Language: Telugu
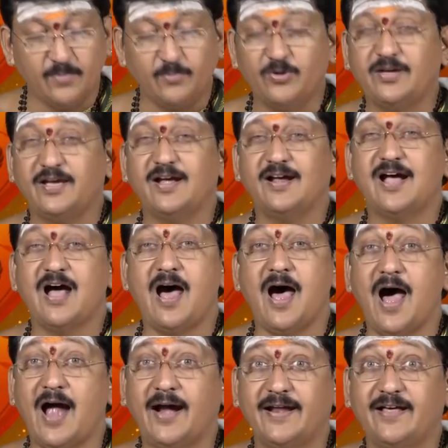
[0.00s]
ముఖ్యంగా
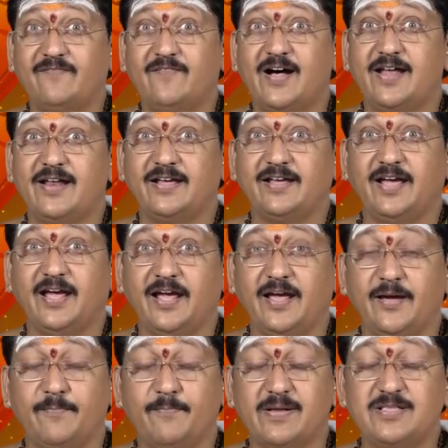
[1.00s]
ఆడవారికి
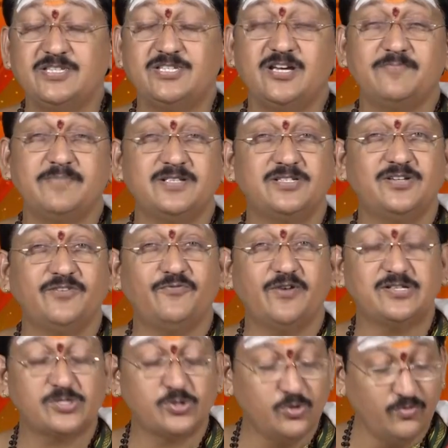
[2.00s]
మంచి మంచి
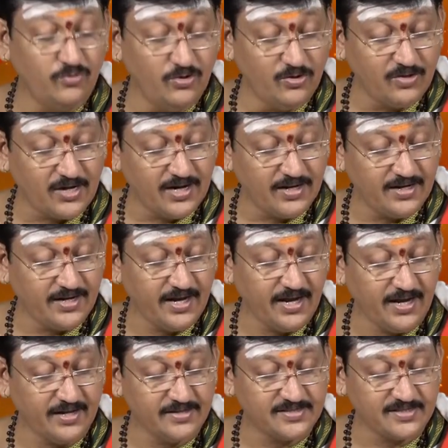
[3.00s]
వస్తువులు కలిగి
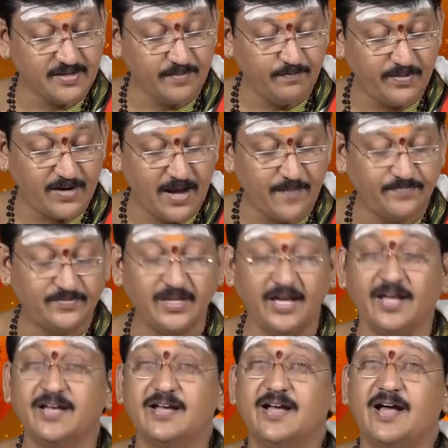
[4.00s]
సంప్రాప్తి
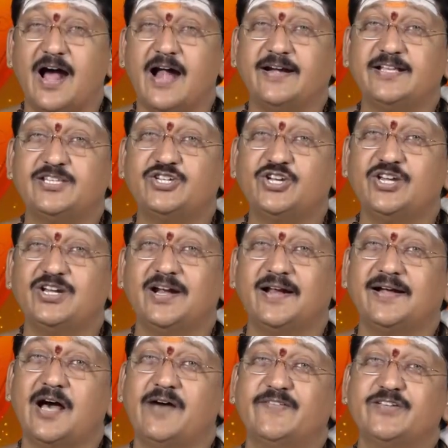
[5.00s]
అంటే చీరలు
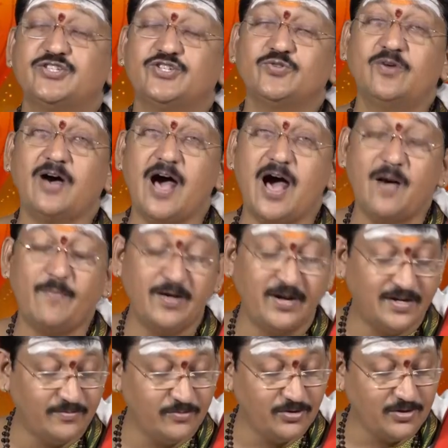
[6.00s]
కావచ్చు
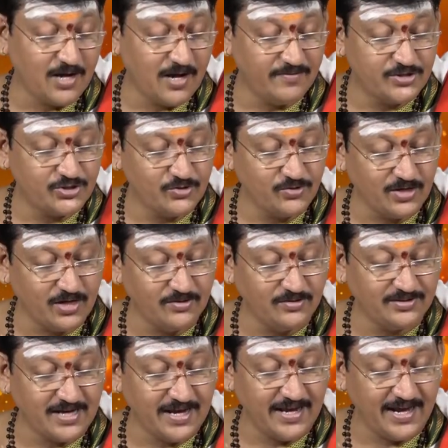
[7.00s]
ఆభరణములు కావచ్చు
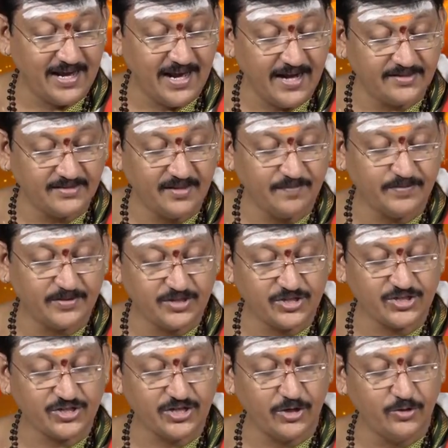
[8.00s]
కలుగుతాయి కీర్తి
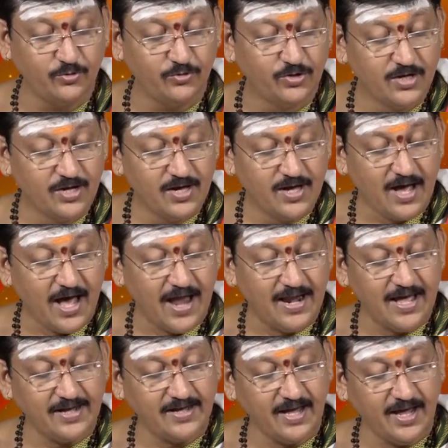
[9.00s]
ప్రతిష్టలు
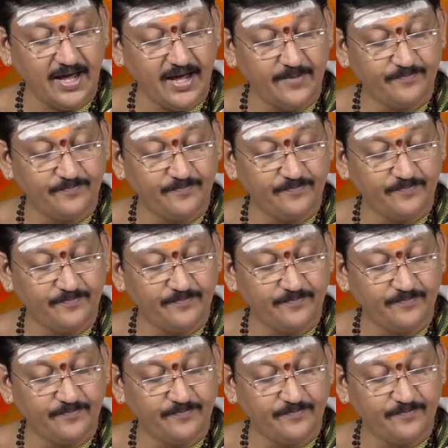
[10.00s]
అలాగే